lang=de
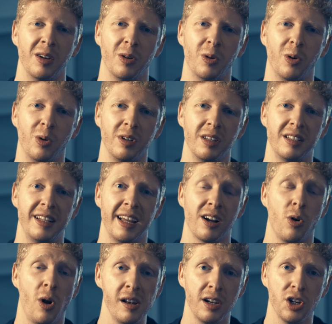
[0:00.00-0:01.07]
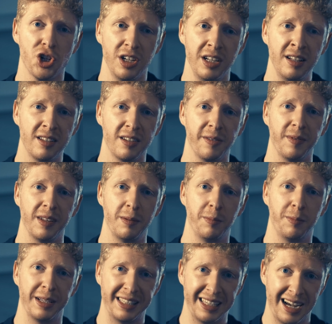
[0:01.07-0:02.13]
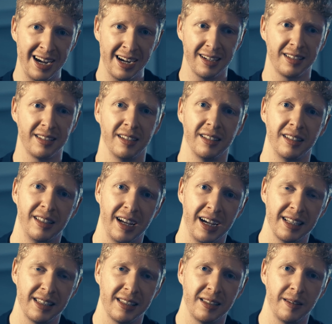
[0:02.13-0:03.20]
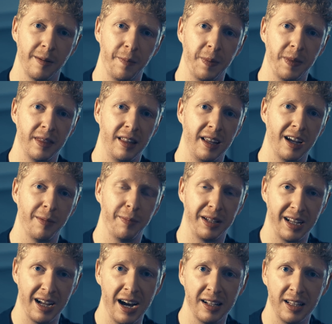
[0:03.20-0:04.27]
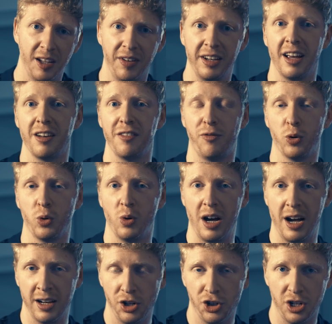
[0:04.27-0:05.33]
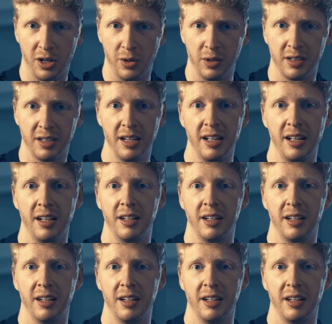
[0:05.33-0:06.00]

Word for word: Und der goldene Schnitt besagt, dass der Betrachter, wenn er ein Foto anschaut,